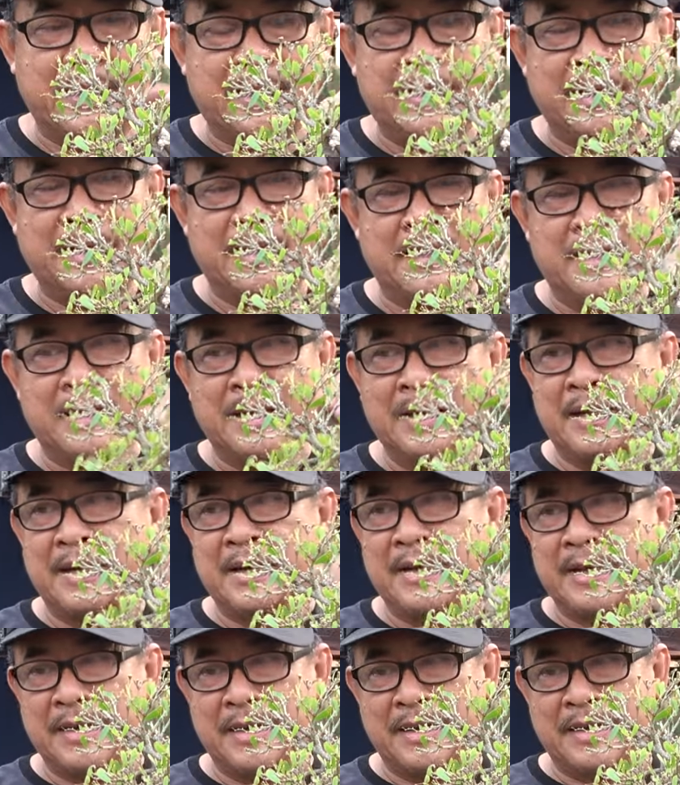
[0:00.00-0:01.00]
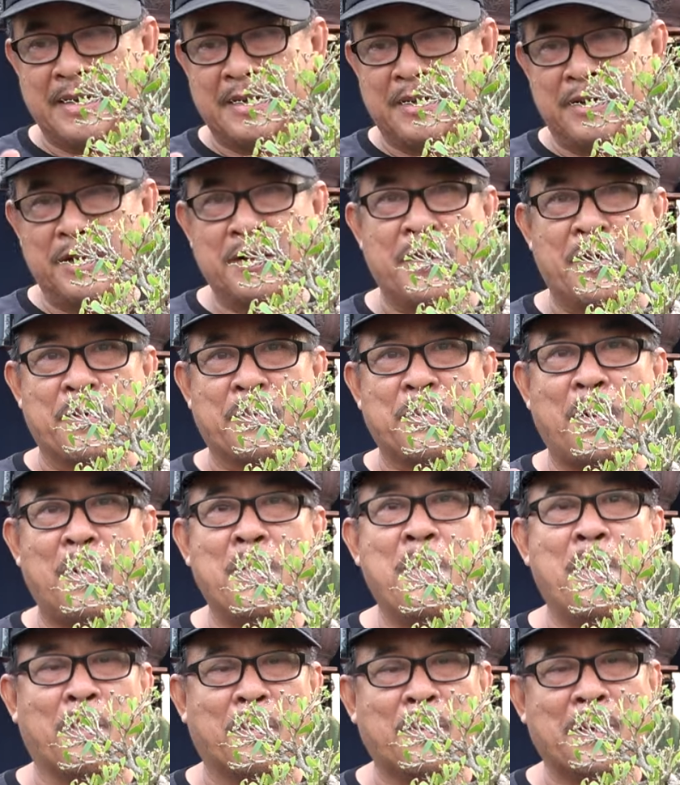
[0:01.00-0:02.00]
á à, nó đều có
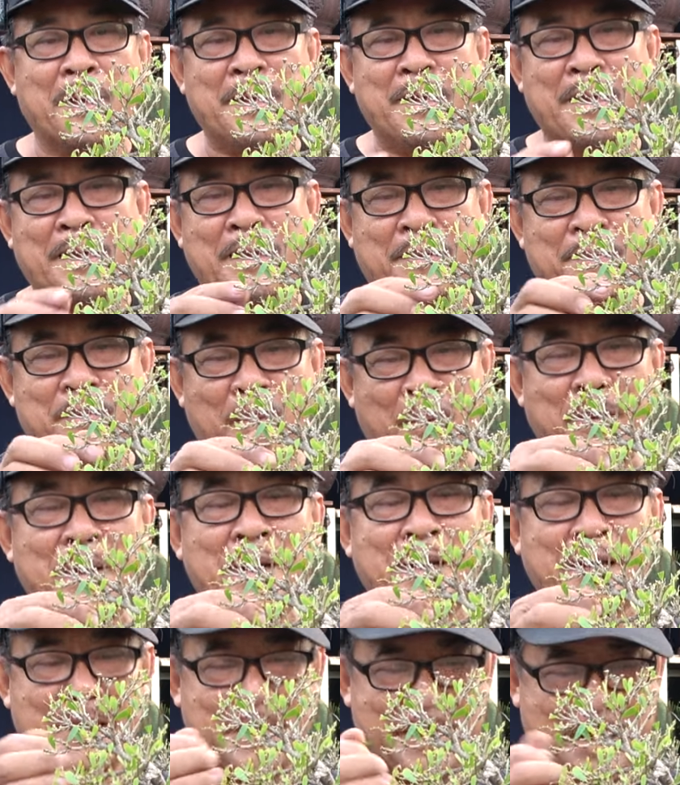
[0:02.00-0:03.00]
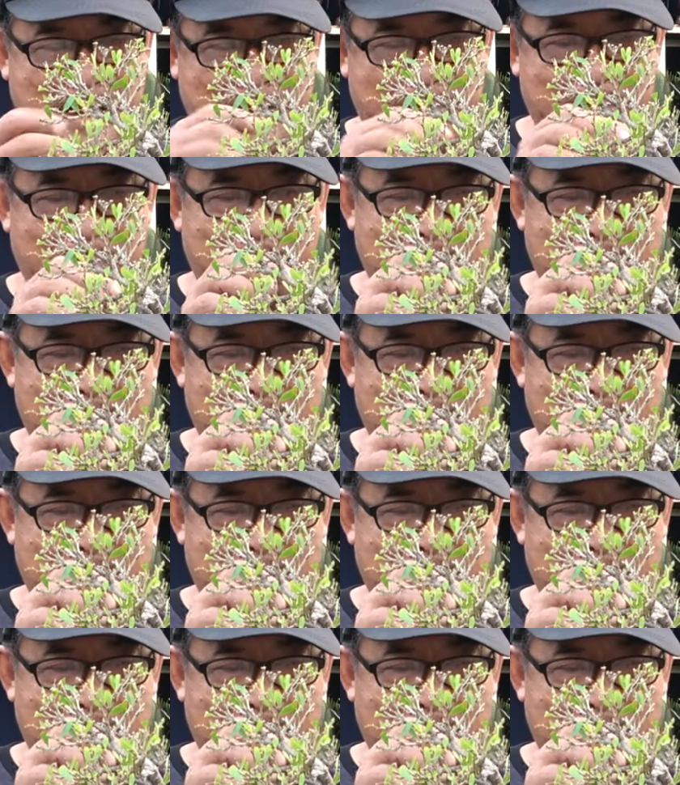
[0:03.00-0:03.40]
một cái một cái kỷ niệm